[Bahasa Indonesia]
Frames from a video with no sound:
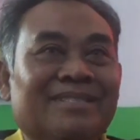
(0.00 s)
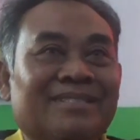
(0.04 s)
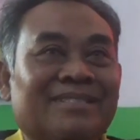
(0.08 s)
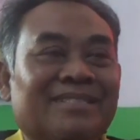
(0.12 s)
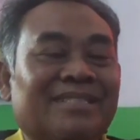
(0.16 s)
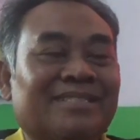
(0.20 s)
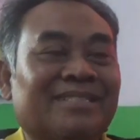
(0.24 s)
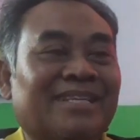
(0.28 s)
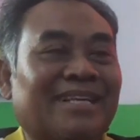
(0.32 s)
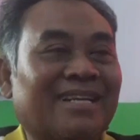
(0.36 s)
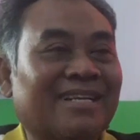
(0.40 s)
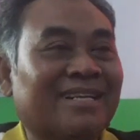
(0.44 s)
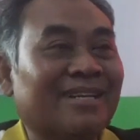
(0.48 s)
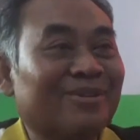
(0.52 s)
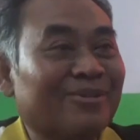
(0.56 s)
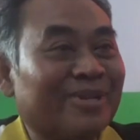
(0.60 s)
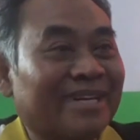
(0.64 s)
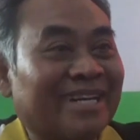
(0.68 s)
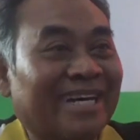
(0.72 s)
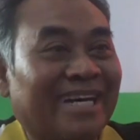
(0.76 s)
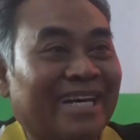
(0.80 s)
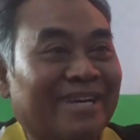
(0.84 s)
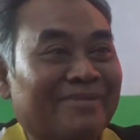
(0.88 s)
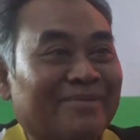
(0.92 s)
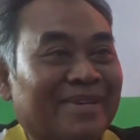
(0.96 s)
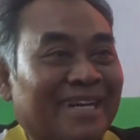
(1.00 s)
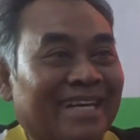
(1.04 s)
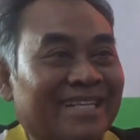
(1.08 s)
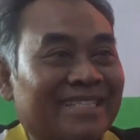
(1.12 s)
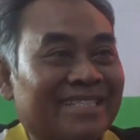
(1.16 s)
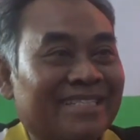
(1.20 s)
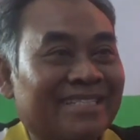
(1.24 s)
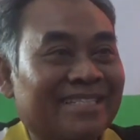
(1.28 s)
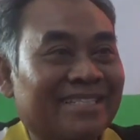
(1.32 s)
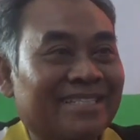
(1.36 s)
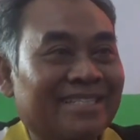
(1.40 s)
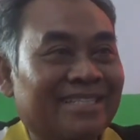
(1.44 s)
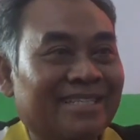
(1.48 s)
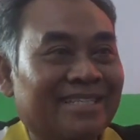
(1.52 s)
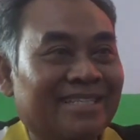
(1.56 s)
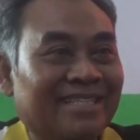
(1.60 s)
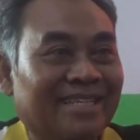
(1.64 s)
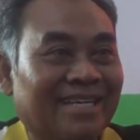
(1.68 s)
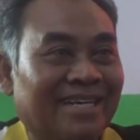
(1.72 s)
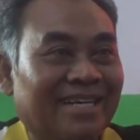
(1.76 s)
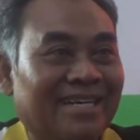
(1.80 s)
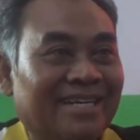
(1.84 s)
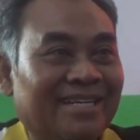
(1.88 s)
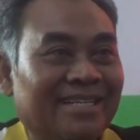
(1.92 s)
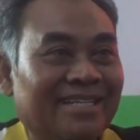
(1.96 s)
secara kekeluargaan mas
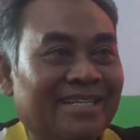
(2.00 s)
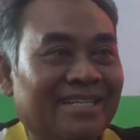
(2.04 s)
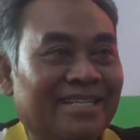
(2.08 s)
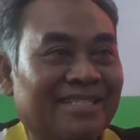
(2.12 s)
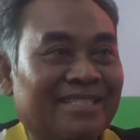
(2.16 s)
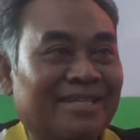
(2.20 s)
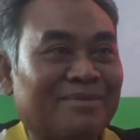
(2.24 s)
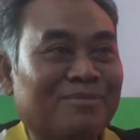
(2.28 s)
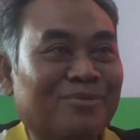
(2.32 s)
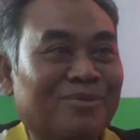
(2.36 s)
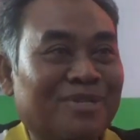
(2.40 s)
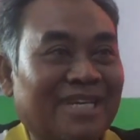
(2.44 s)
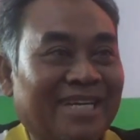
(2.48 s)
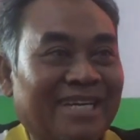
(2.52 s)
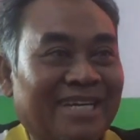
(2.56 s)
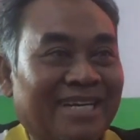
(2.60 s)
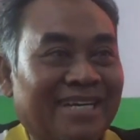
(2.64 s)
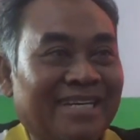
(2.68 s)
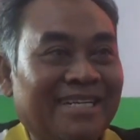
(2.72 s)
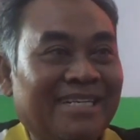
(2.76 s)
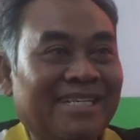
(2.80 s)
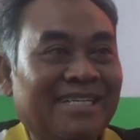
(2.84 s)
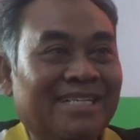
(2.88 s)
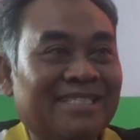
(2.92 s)
ya ini terbuka ya